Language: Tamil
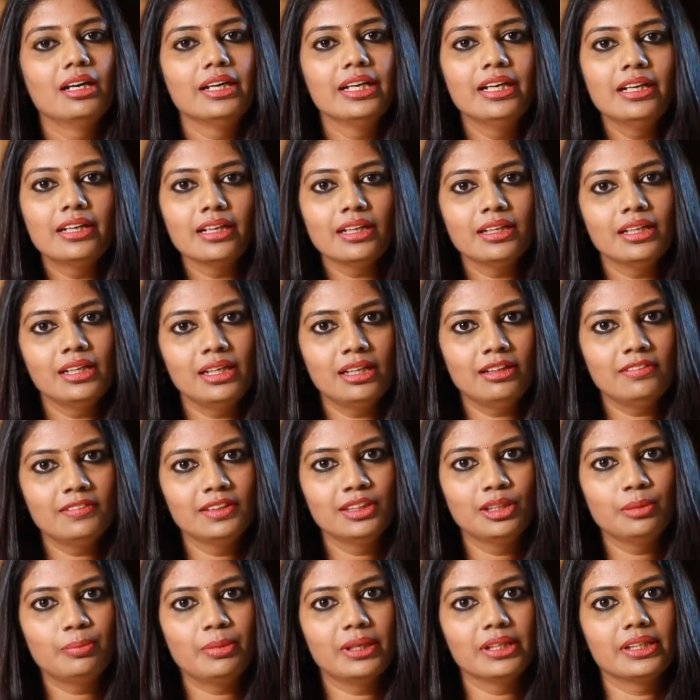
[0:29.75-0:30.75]
இன்டர்னலாக
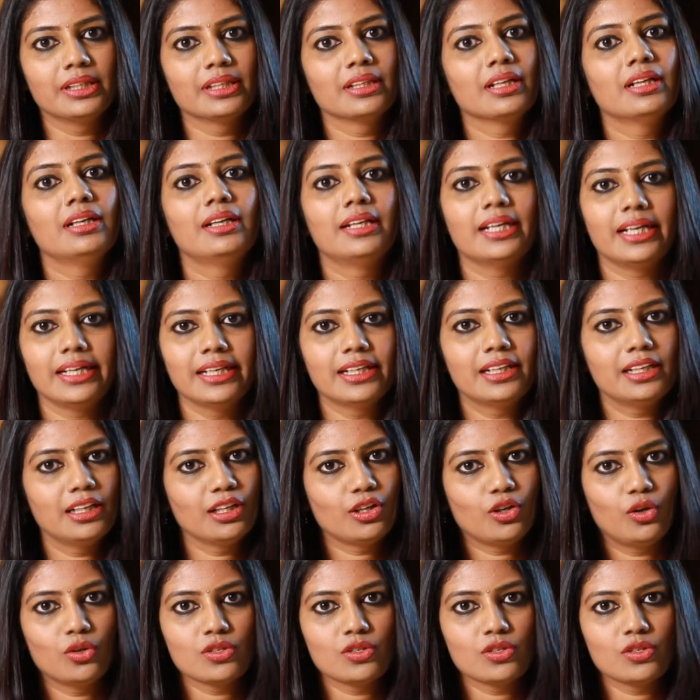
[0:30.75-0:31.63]
வந்து பார்த்திங்கன்னா டயட்டில்